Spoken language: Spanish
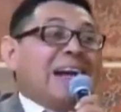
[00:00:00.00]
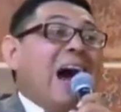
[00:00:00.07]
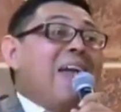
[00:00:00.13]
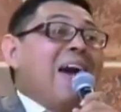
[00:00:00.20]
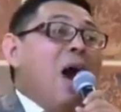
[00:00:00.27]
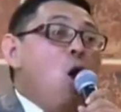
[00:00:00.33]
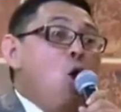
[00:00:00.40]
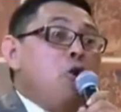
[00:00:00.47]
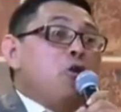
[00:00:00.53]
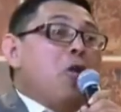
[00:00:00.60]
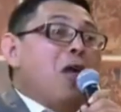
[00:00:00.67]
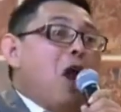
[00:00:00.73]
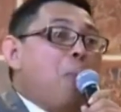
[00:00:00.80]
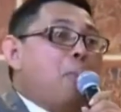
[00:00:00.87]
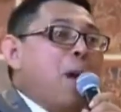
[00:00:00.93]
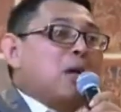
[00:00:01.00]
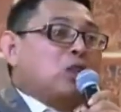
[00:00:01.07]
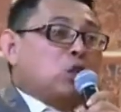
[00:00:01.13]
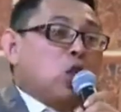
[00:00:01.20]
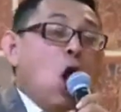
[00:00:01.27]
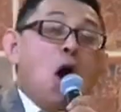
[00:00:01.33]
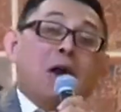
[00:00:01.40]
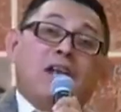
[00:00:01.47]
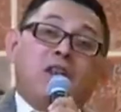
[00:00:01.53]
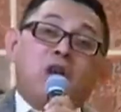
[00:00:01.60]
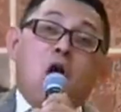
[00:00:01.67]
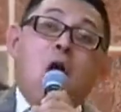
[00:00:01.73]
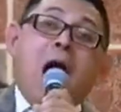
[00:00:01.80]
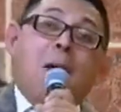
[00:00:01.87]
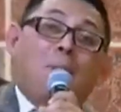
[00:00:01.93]
de cada uno de los
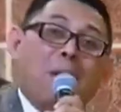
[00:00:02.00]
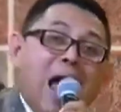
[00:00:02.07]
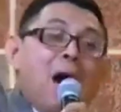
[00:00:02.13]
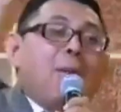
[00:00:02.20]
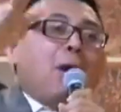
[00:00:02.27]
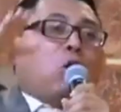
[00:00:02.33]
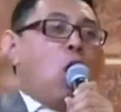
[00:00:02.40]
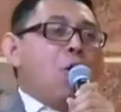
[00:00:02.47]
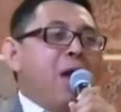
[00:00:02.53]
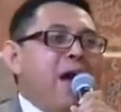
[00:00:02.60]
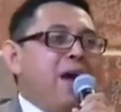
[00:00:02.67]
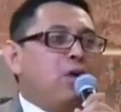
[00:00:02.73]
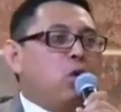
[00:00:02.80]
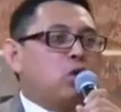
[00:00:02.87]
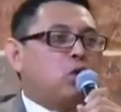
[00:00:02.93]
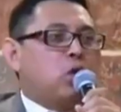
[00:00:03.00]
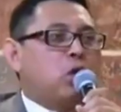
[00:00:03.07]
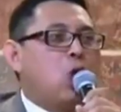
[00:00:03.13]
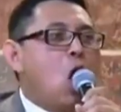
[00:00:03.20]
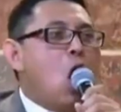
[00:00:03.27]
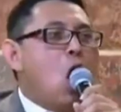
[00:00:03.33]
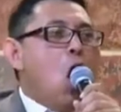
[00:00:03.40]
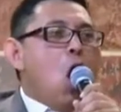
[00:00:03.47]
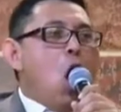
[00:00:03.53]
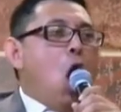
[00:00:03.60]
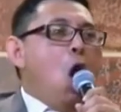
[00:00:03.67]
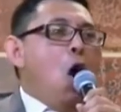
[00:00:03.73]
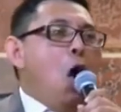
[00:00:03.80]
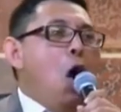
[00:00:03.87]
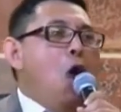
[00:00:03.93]
pastores, Dios hablaba con ellos.
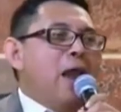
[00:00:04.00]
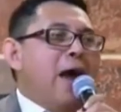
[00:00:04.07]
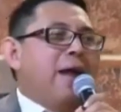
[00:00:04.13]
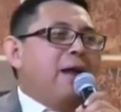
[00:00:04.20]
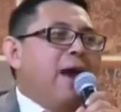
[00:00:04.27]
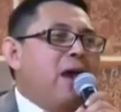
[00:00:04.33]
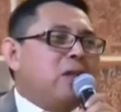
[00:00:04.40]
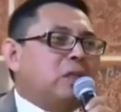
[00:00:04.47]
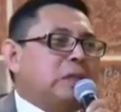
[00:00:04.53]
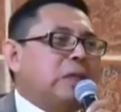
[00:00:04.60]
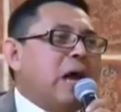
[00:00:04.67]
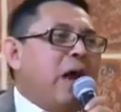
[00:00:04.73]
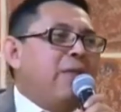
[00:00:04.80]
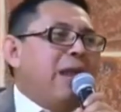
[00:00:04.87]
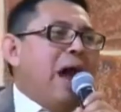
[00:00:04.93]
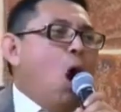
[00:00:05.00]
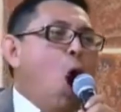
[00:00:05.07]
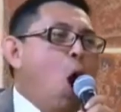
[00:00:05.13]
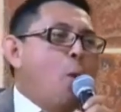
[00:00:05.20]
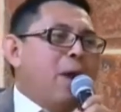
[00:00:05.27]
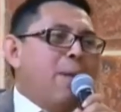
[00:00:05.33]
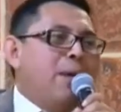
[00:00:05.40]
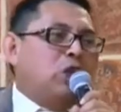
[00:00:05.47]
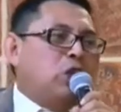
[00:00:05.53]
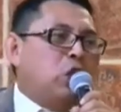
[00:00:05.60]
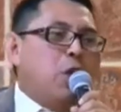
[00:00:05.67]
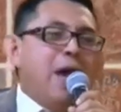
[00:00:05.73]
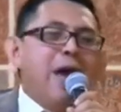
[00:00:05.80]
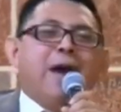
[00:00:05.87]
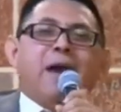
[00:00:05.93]
Oh, la iglesia de la obra
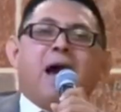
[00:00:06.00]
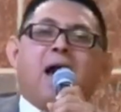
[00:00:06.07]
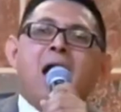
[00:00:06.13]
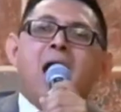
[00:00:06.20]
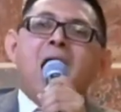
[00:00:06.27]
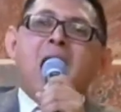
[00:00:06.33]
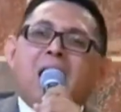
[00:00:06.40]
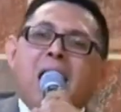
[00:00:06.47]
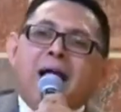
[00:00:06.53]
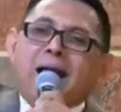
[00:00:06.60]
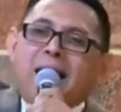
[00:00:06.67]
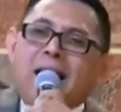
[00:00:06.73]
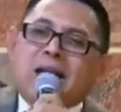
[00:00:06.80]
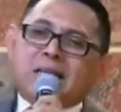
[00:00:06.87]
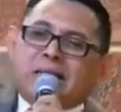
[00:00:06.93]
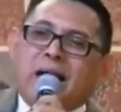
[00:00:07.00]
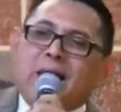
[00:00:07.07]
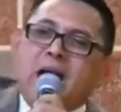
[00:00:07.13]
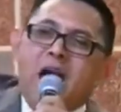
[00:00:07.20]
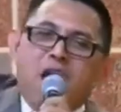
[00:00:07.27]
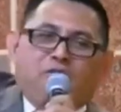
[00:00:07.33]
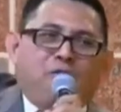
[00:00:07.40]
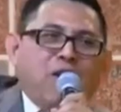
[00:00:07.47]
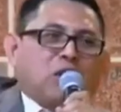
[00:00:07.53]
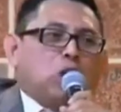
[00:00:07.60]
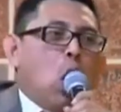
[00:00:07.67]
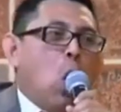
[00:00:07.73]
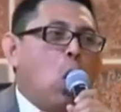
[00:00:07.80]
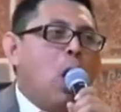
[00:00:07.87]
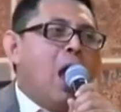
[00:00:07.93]
misionera, la iglesia de
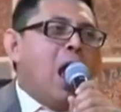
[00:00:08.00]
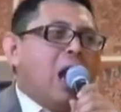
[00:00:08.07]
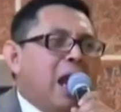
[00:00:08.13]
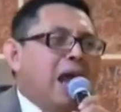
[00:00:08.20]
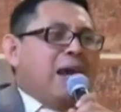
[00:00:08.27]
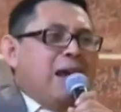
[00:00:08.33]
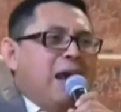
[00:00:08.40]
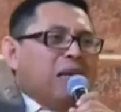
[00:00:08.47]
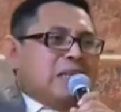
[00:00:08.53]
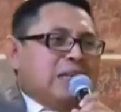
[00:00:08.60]
Éfeso, la